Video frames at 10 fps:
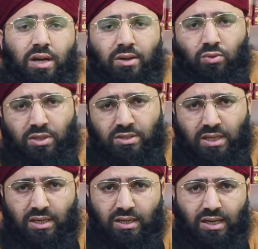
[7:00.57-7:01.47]
कोई कानून इस
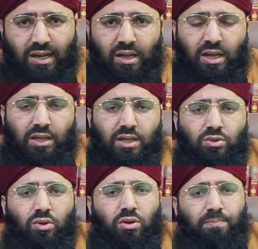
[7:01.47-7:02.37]
तरह का कि
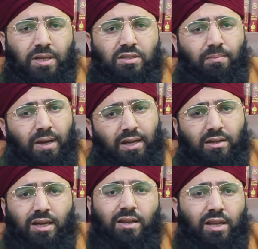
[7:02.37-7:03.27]
दोनों पक्ष बैठ
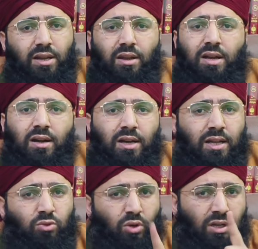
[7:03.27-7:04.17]
करके ही निकाह
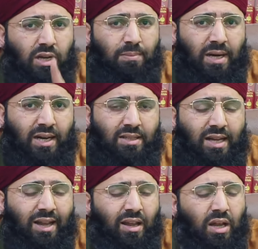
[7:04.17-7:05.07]
करें तो निकाह माना
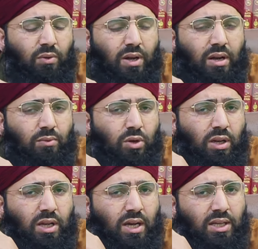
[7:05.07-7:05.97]
जाए वरना वो
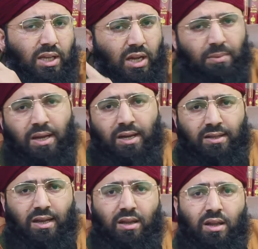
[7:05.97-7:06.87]
निकाह ही ना माना
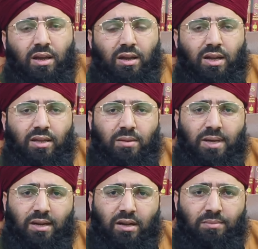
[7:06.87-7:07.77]
जाए अल्लाह की
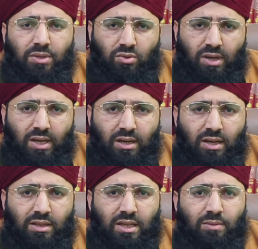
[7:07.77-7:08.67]
बारगाह में दुआ है
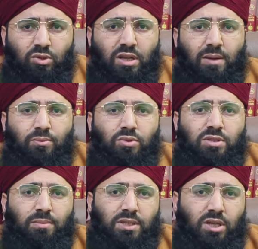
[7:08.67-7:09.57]
अल्लाह ताला मुझे आपको
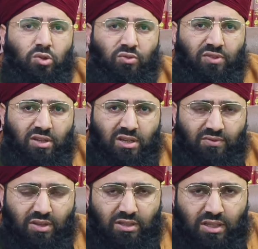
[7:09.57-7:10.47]
समझ की तोफीक
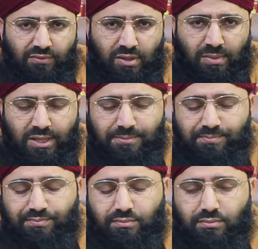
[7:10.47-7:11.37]
रफीक अता फरमाए